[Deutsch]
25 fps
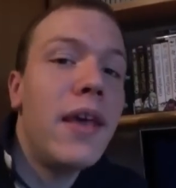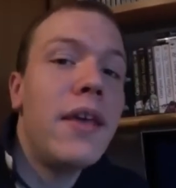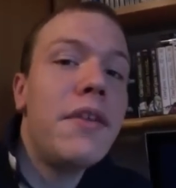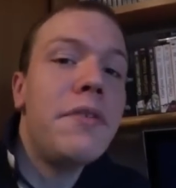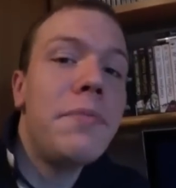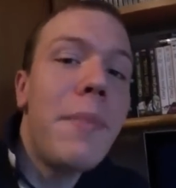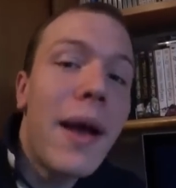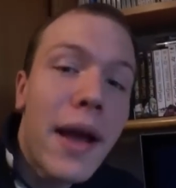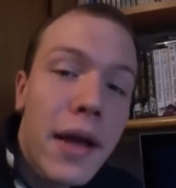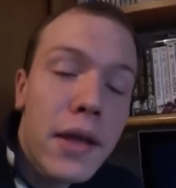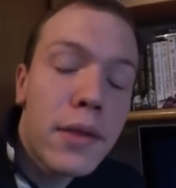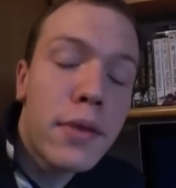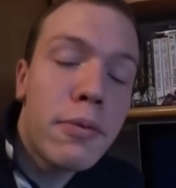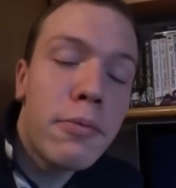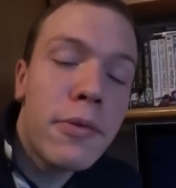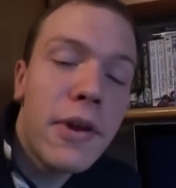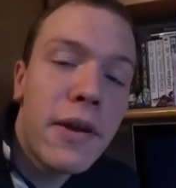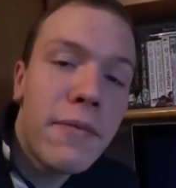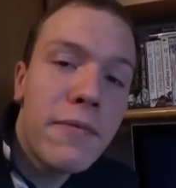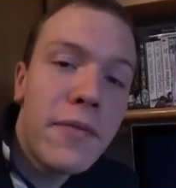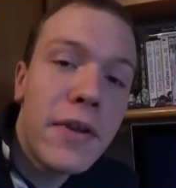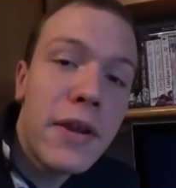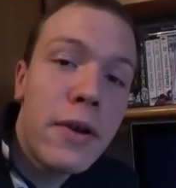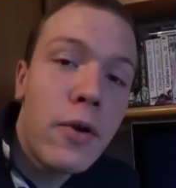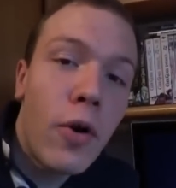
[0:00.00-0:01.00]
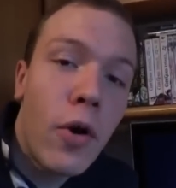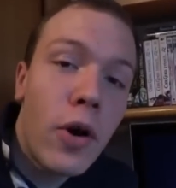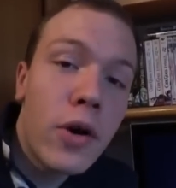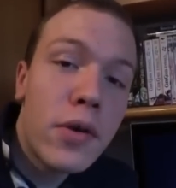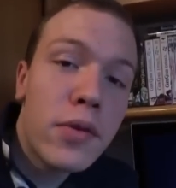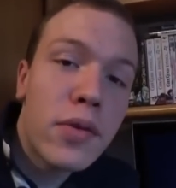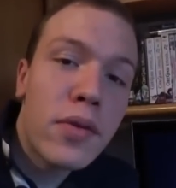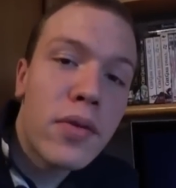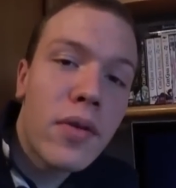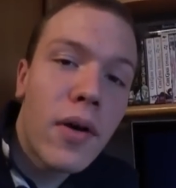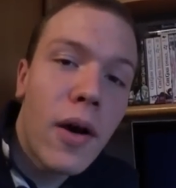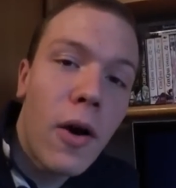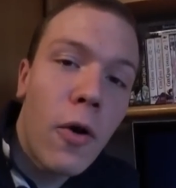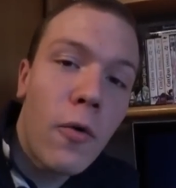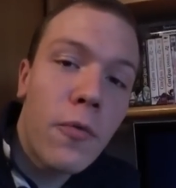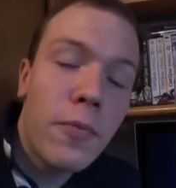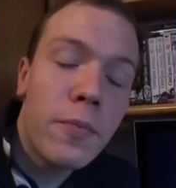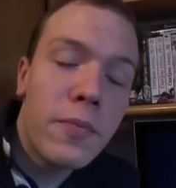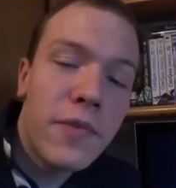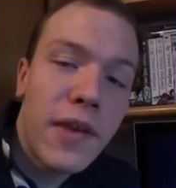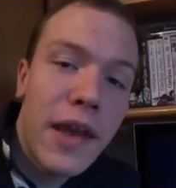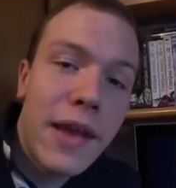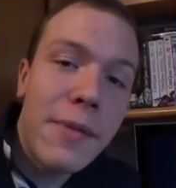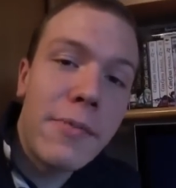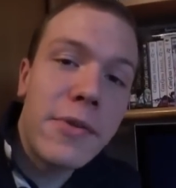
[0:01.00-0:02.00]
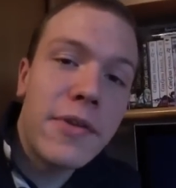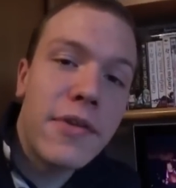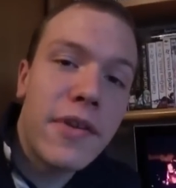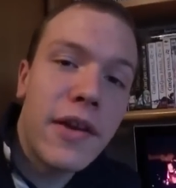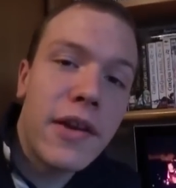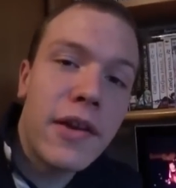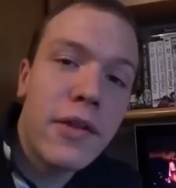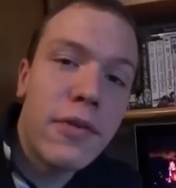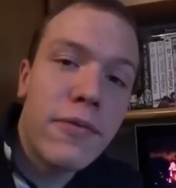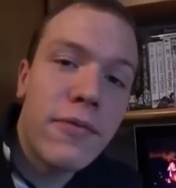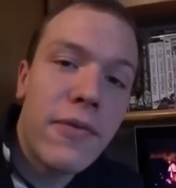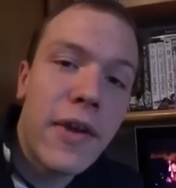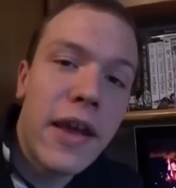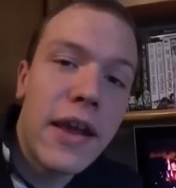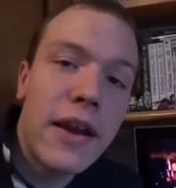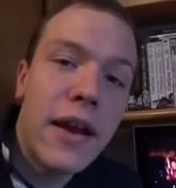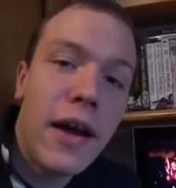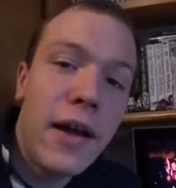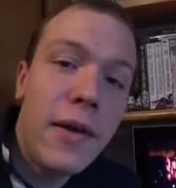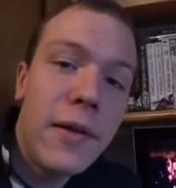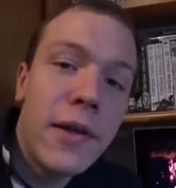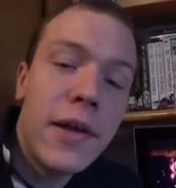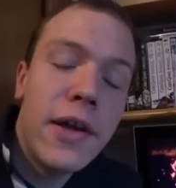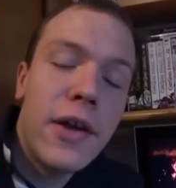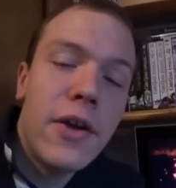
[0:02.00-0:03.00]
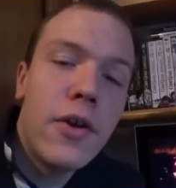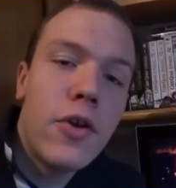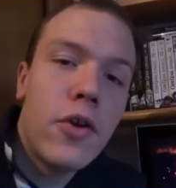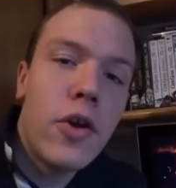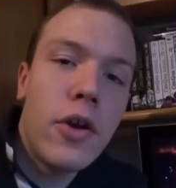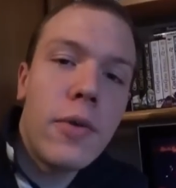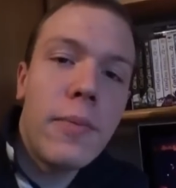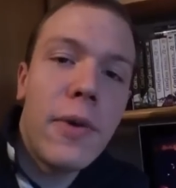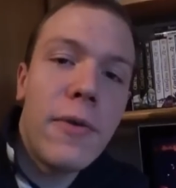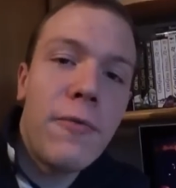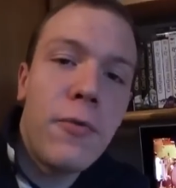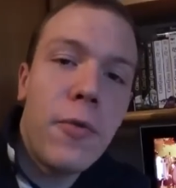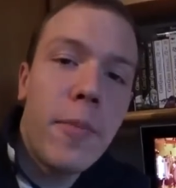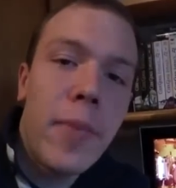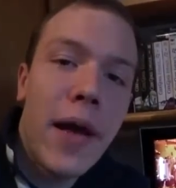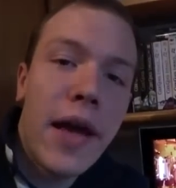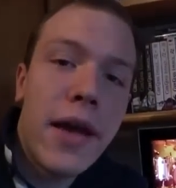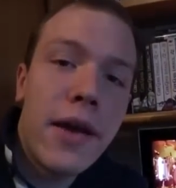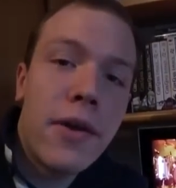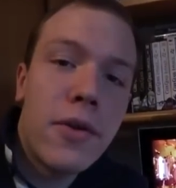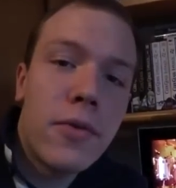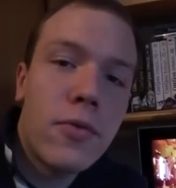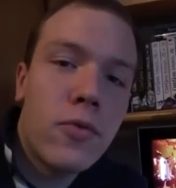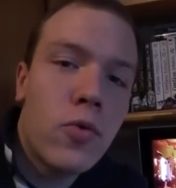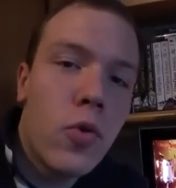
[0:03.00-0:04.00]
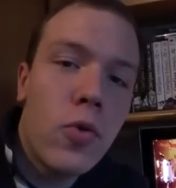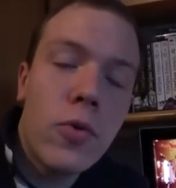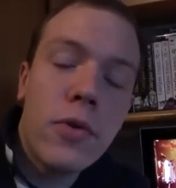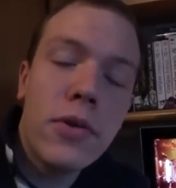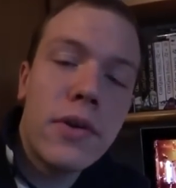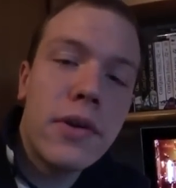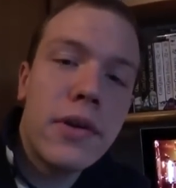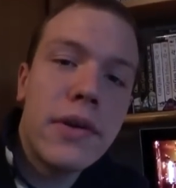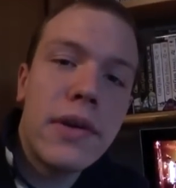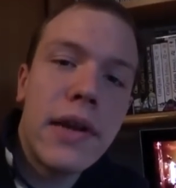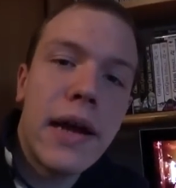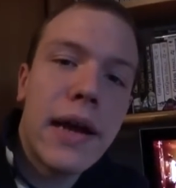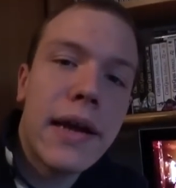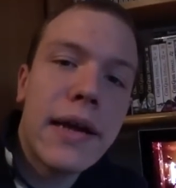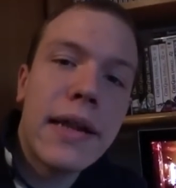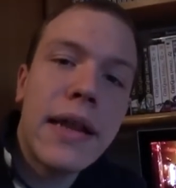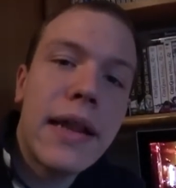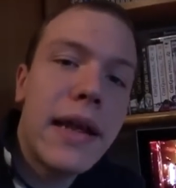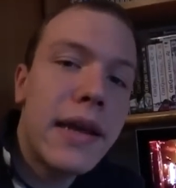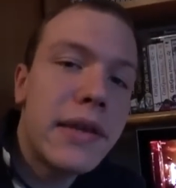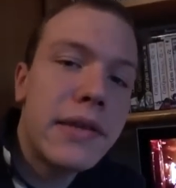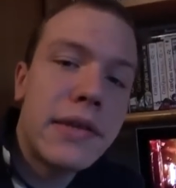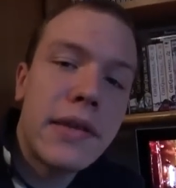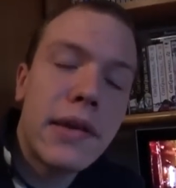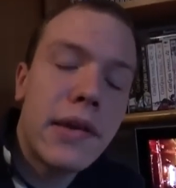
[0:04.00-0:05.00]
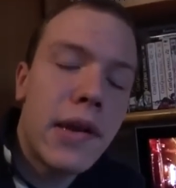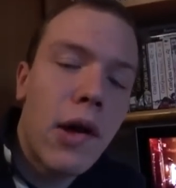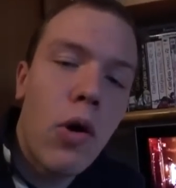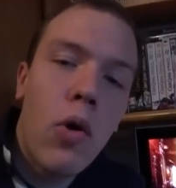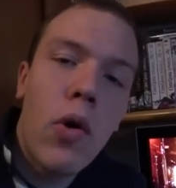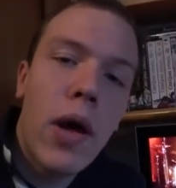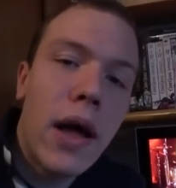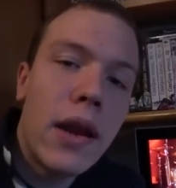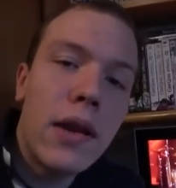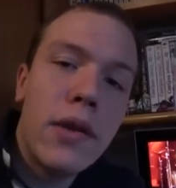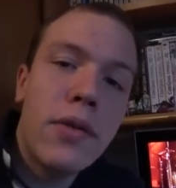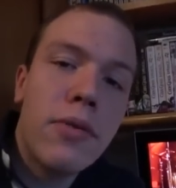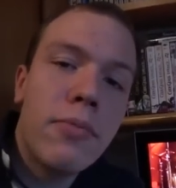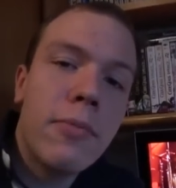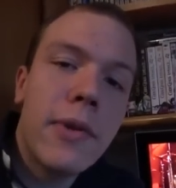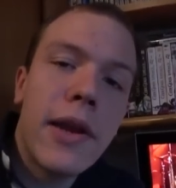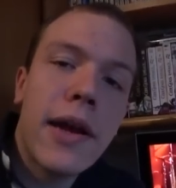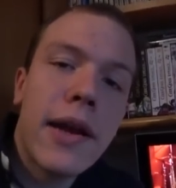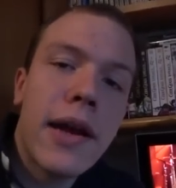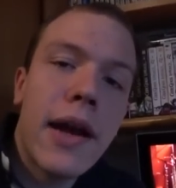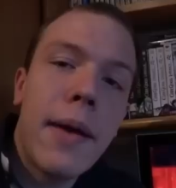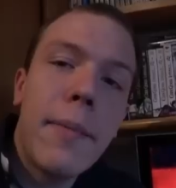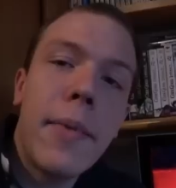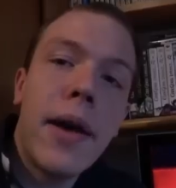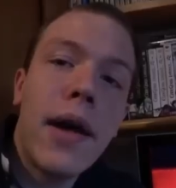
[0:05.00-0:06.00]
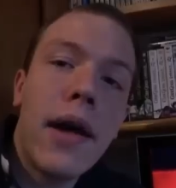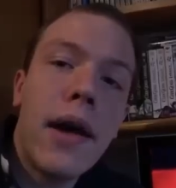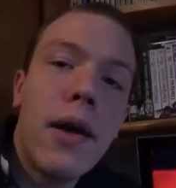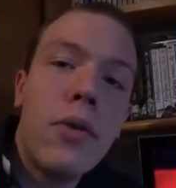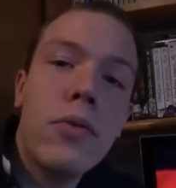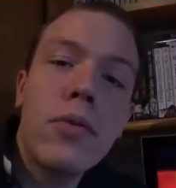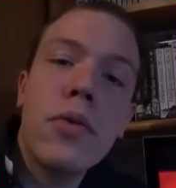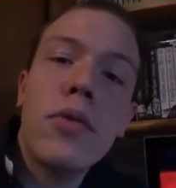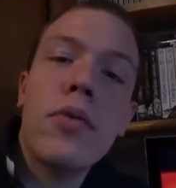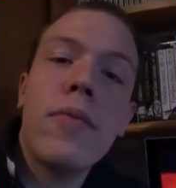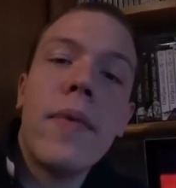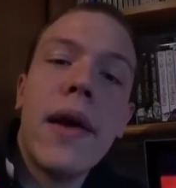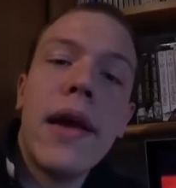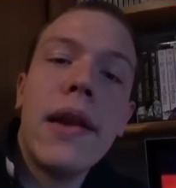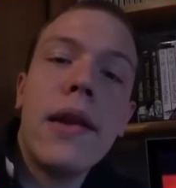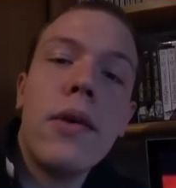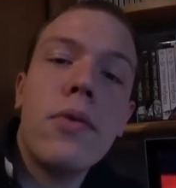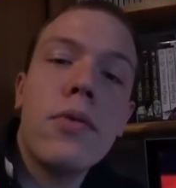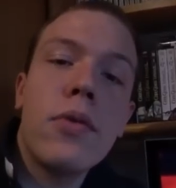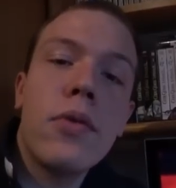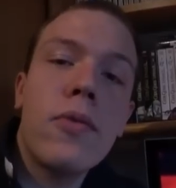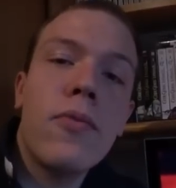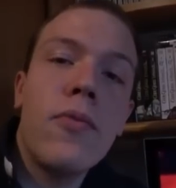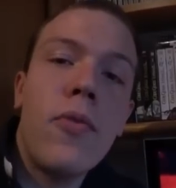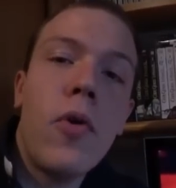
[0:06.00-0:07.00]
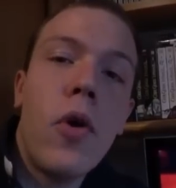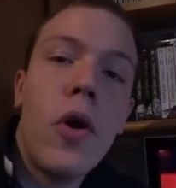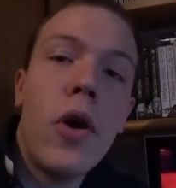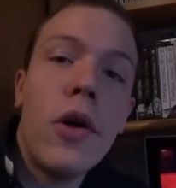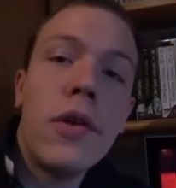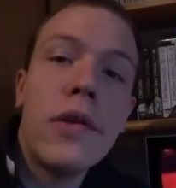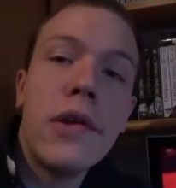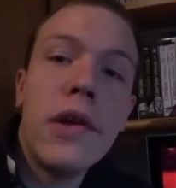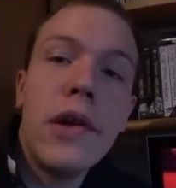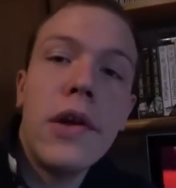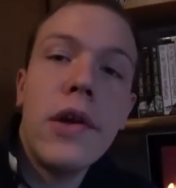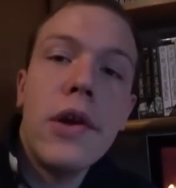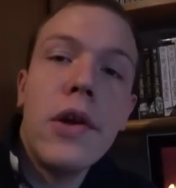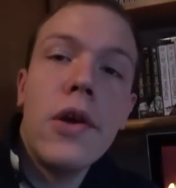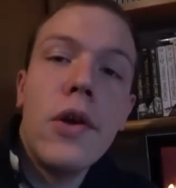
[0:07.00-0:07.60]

Ich mache jetzt wieder Vlogs auf dem Table Tennis Failer. Könnt ihr mal vorbeigucken, da kläre ich das auch alles mit der Kamera und so weiter und so fort.